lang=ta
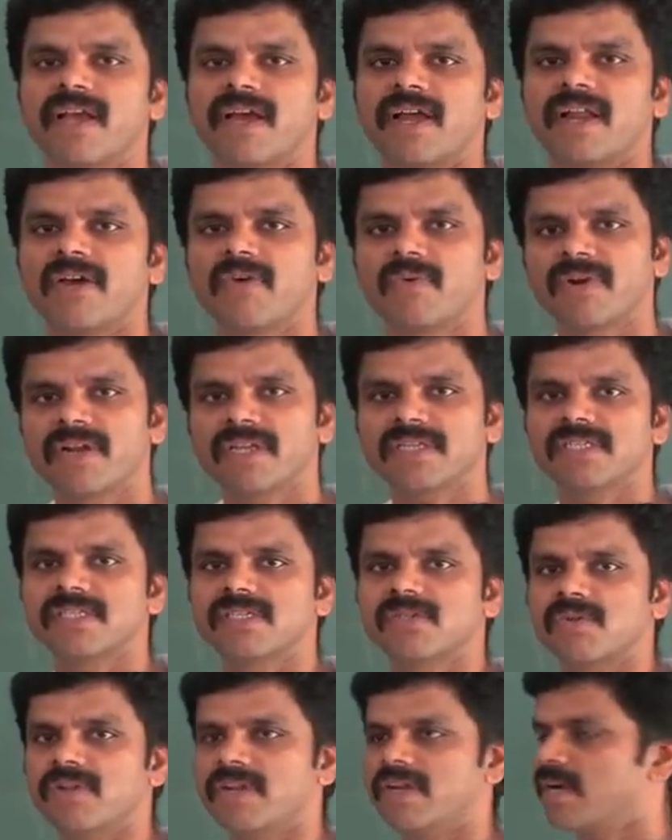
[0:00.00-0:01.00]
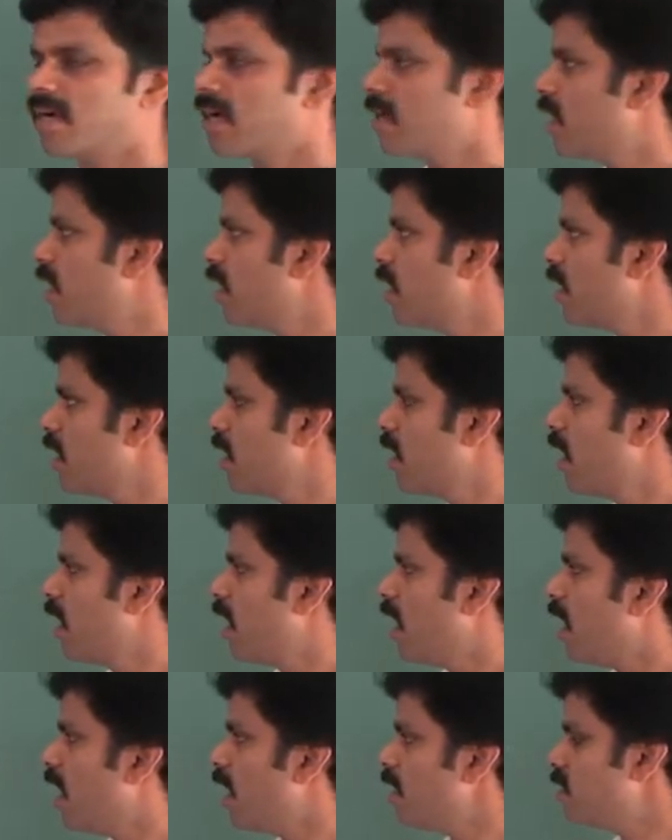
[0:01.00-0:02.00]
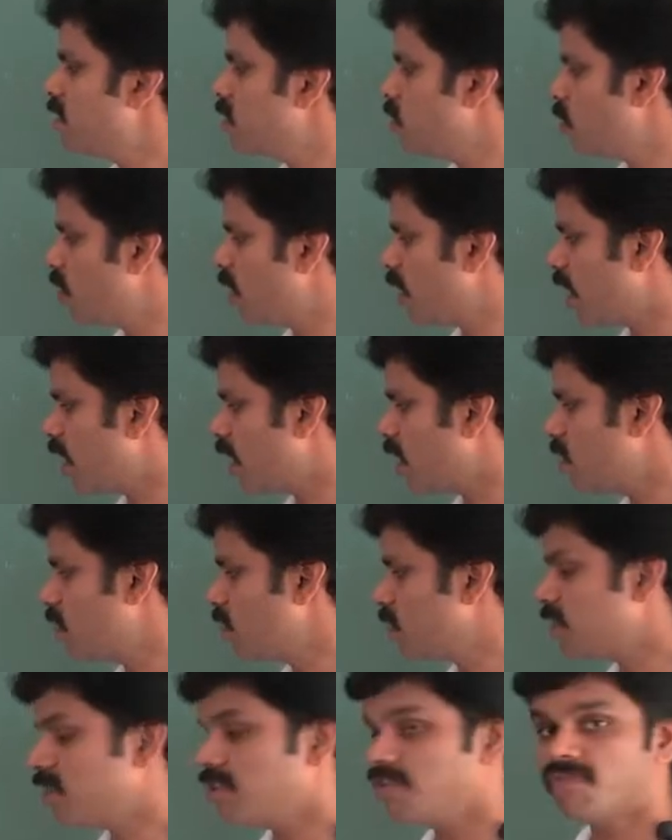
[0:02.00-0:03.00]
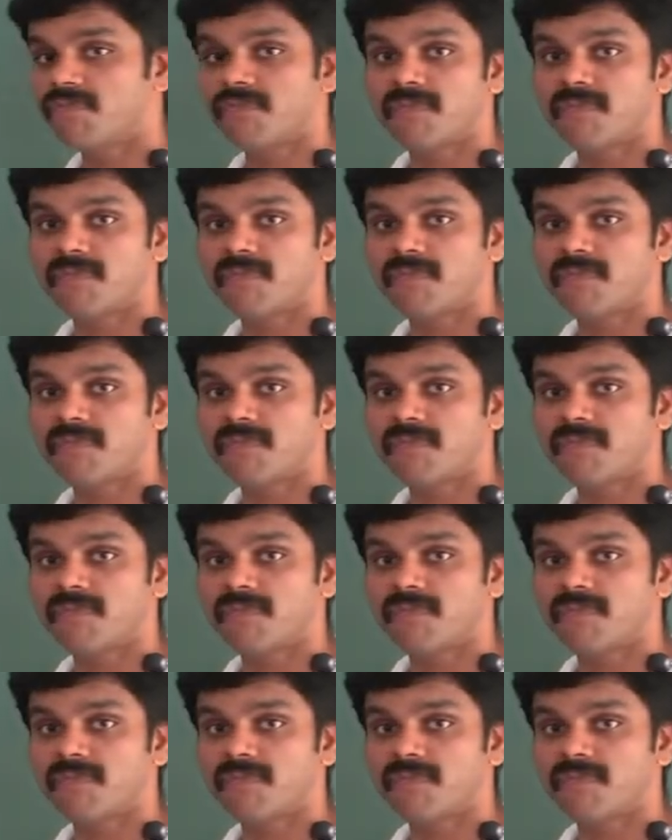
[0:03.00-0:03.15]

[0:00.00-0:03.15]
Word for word: ஆனால் அவங்க என்ன செஞ்சு சொல்லியிருக்காங்க ஆசிடோடைய அளவு வந்து